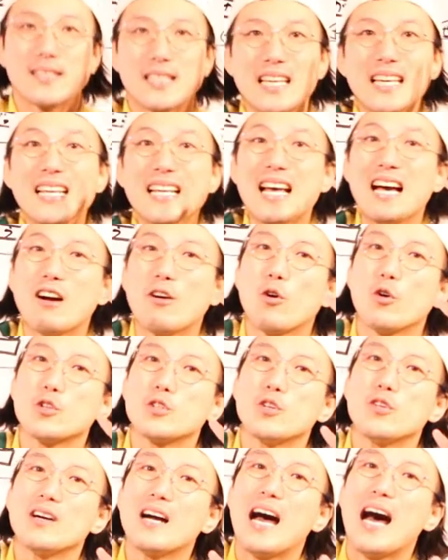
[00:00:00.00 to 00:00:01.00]
きなこ
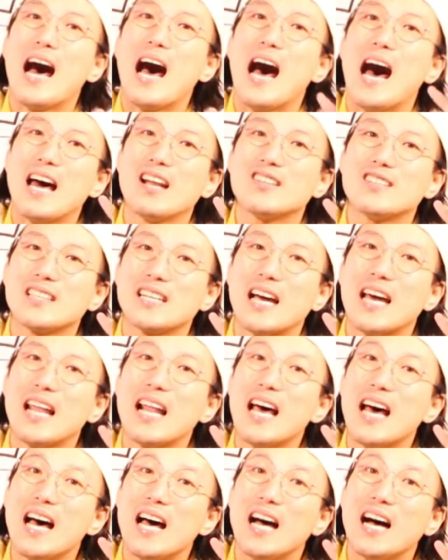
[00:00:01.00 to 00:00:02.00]
とがあるか
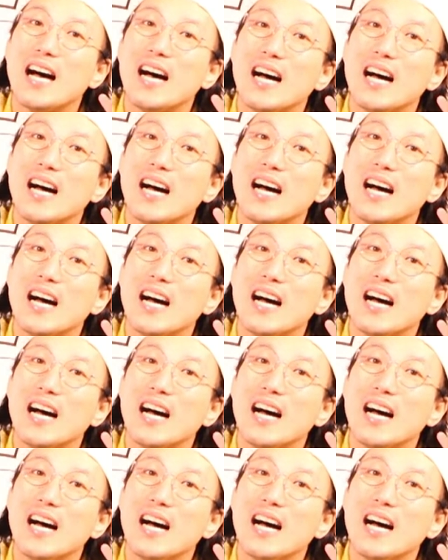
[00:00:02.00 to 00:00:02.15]
ら